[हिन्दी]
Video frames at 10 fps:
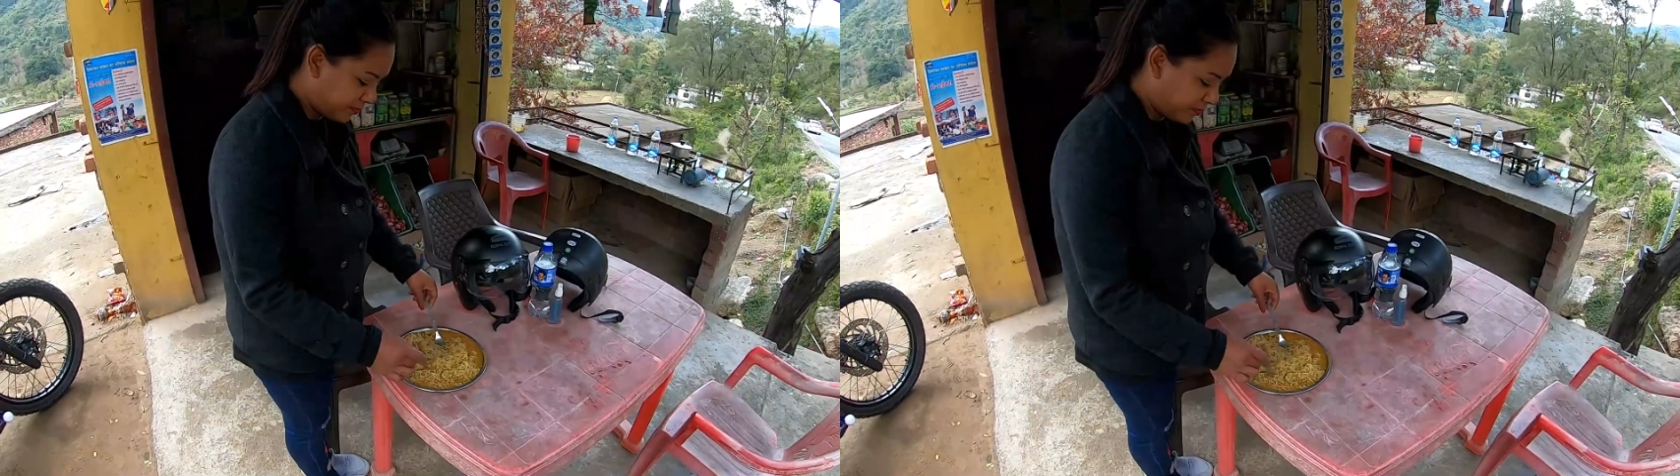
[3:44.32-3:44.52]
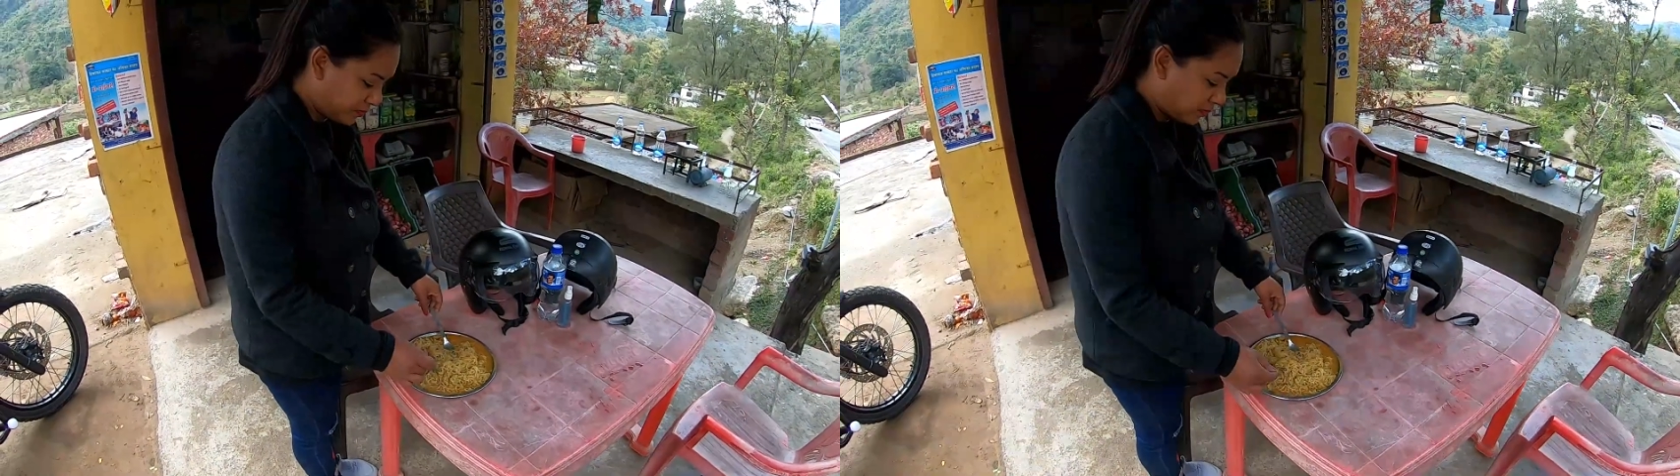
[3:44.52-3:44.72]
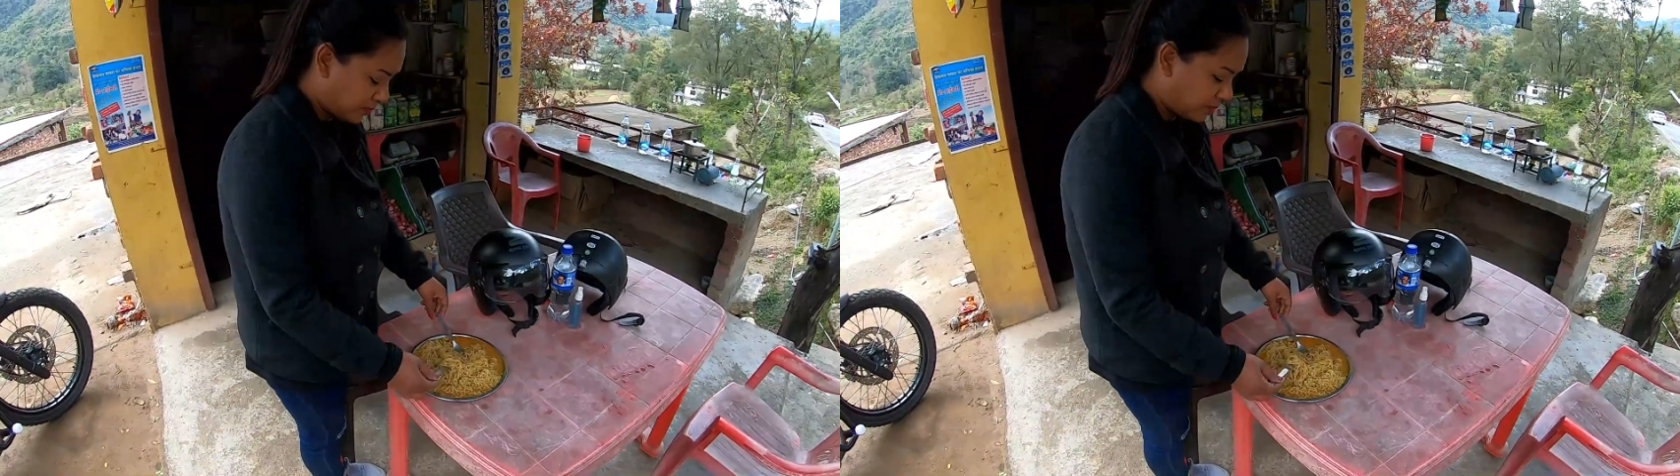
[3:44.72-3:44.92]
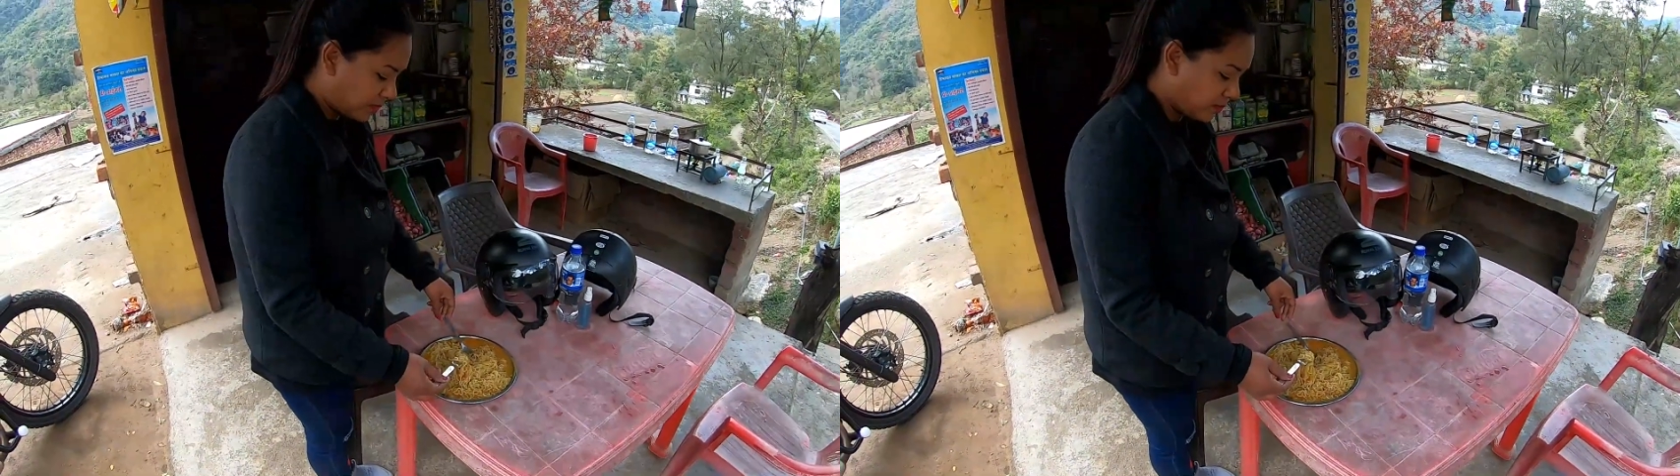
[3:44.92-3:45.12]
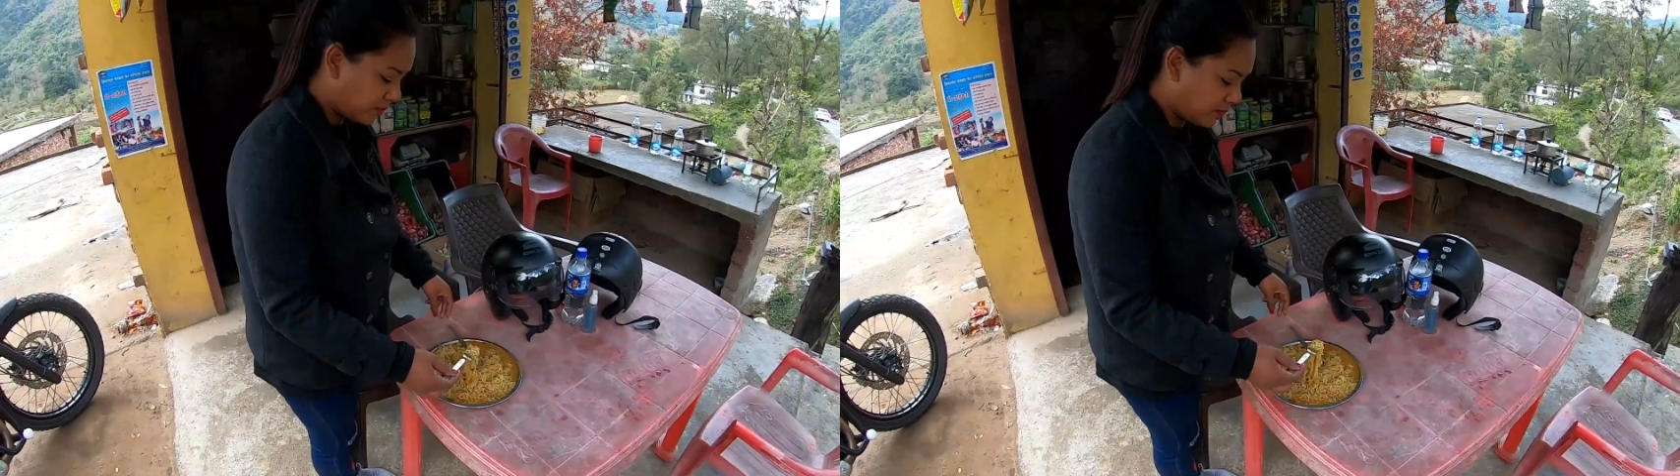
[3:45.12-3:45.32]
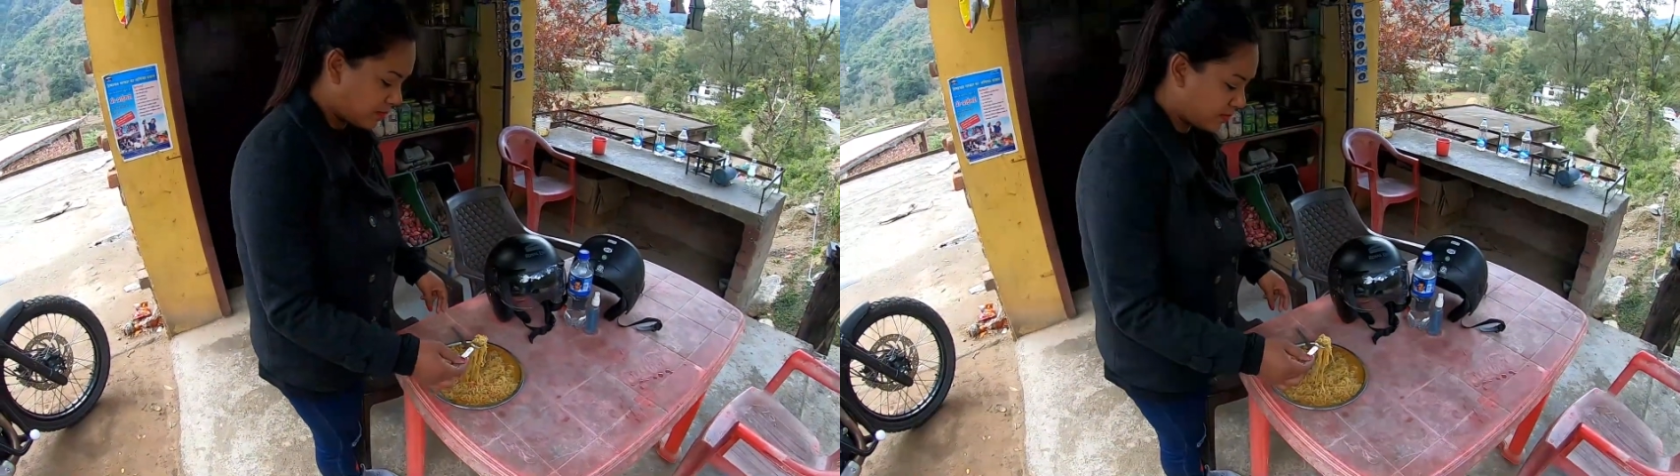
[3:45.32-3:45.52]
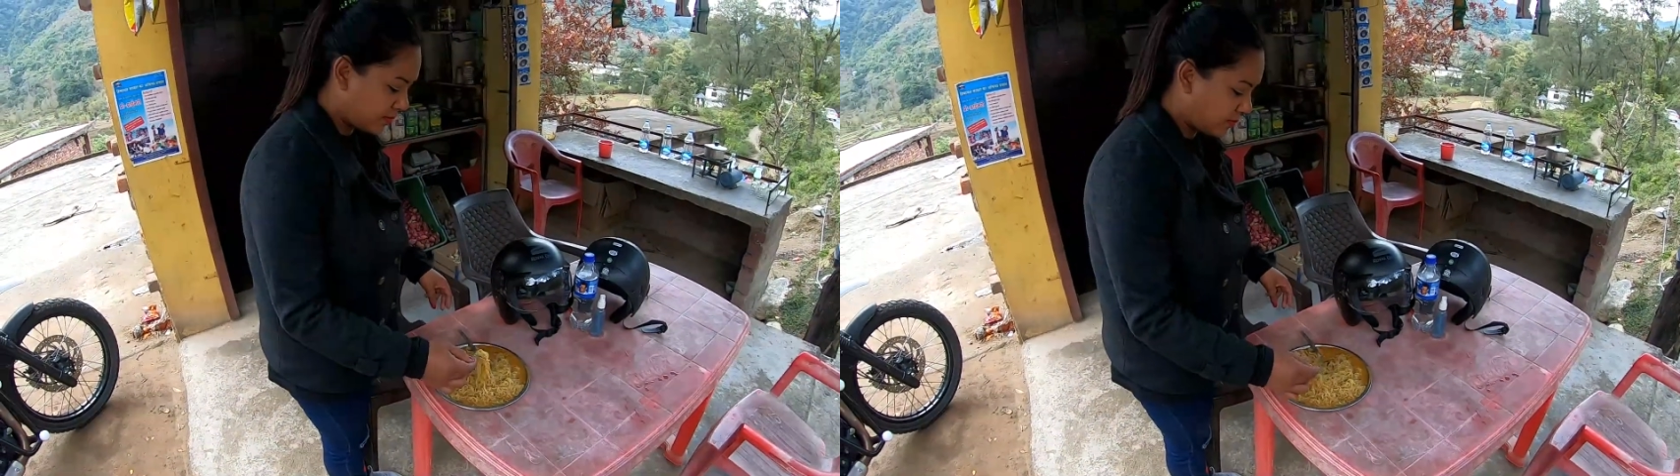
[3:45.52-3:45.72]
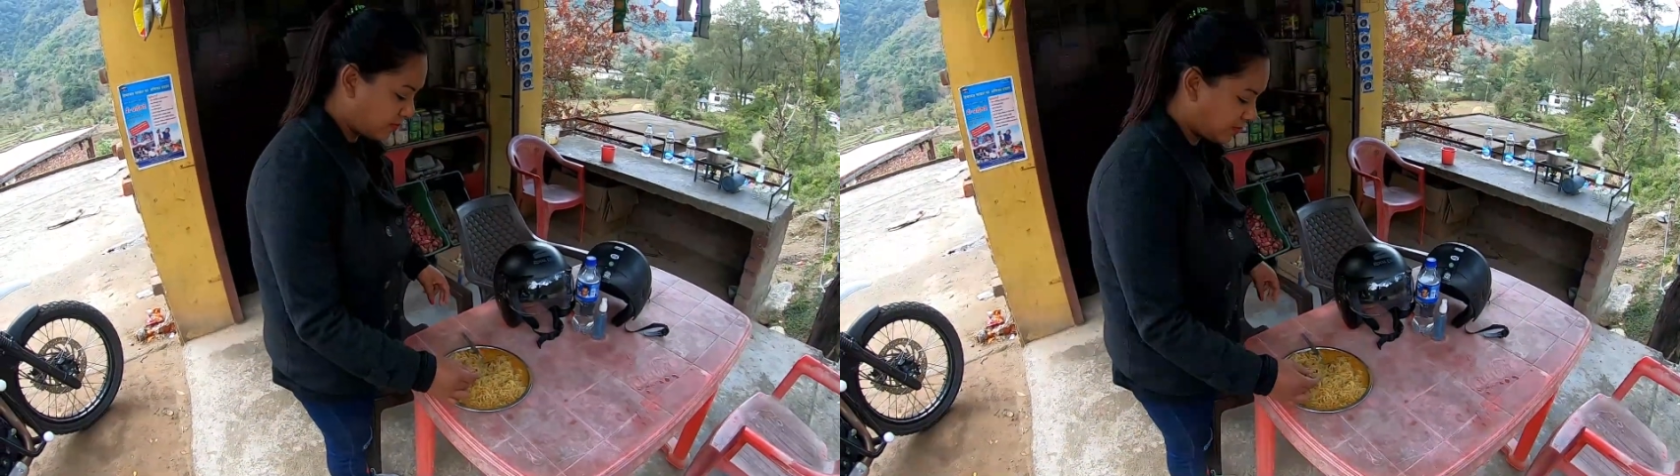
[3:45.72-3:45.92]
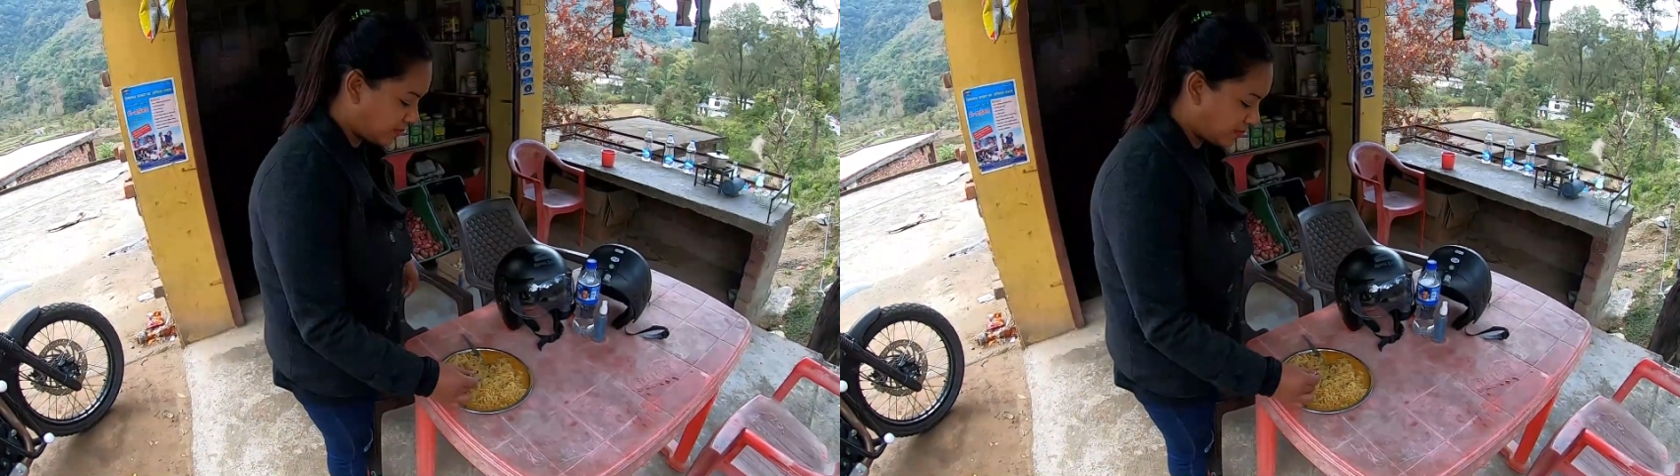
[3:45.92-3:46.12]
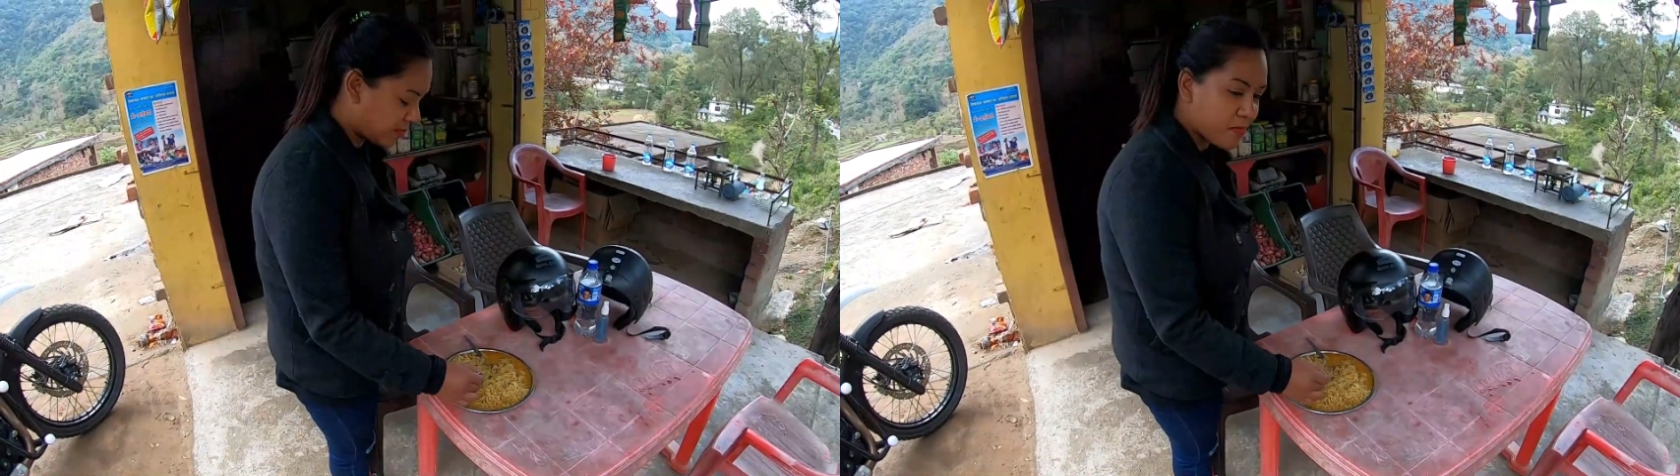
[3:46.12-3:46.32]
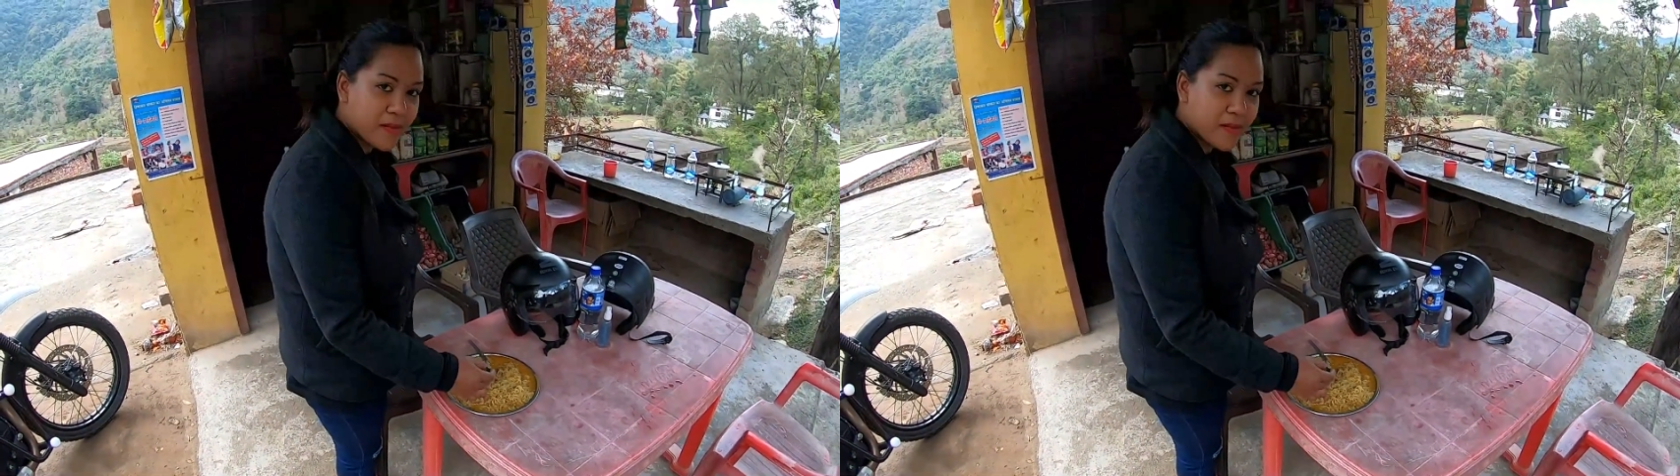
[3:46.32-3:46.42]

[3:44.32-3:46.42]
और रीमा देखिए कैसे